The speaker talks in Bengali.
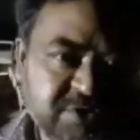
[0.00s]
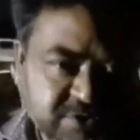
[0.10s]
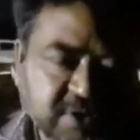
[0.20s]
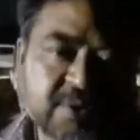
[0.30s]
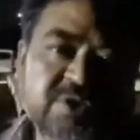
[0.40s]

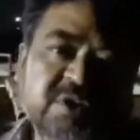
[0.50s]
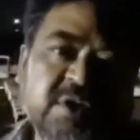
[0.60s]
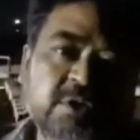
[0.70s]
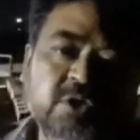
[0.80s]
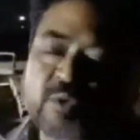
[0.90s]
স্টেশনে হচ্ছে
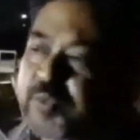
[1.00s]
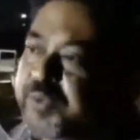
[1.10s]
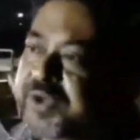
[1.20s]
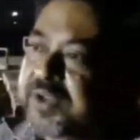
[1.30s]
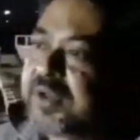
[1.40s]

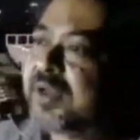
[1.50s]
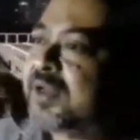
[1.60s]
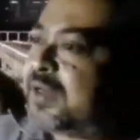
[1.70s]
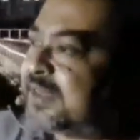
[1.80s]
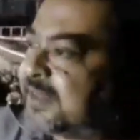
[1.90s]
সর্বোপরি
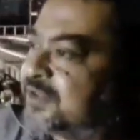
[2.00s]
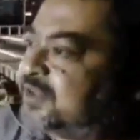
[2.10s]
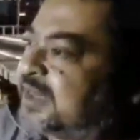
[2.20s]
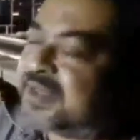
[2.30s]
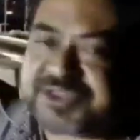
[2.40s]
আজকে
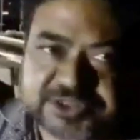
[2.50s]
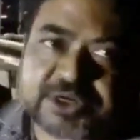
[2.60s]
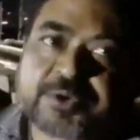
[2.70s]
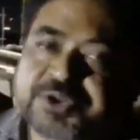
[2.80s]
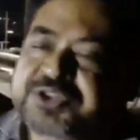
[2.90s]
শিয়ালদা
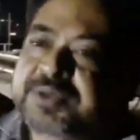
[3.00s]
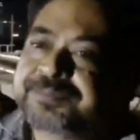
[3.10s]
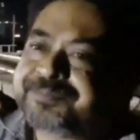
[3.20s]
স্টেশনেও হচ্ছে